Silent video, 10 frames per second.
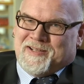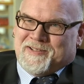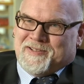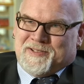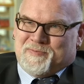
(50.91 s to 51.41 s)

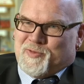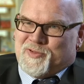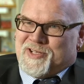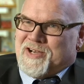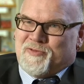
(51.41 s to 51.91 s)
Äh, ich
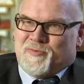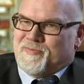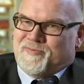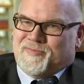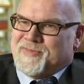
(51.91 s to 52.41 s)
muss dafür
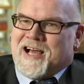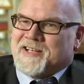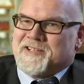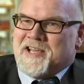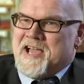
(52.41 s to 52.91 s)

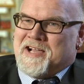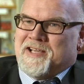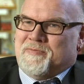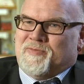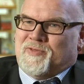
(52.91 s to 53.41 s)
Daten
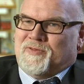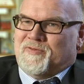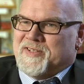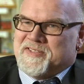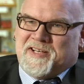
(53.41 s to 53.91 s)
hergeben.
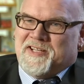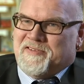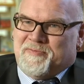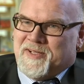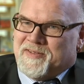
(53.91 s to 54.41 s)
Und was der
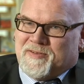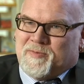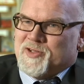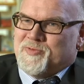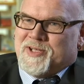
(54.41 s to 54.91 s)
DFB
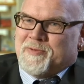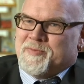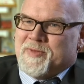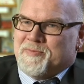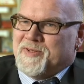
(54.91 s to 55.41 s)
zum Beispiel
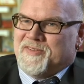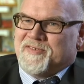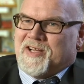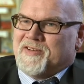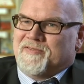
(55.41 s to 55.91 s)
damit macht mit
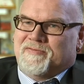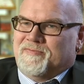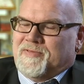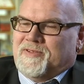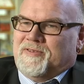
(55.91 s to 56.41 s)
diesen
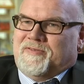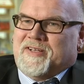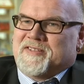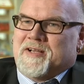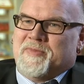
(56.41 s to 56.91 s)
Daten, äh,
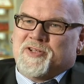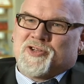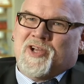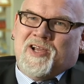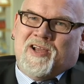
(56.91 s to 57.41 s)
weiß kein Mensch.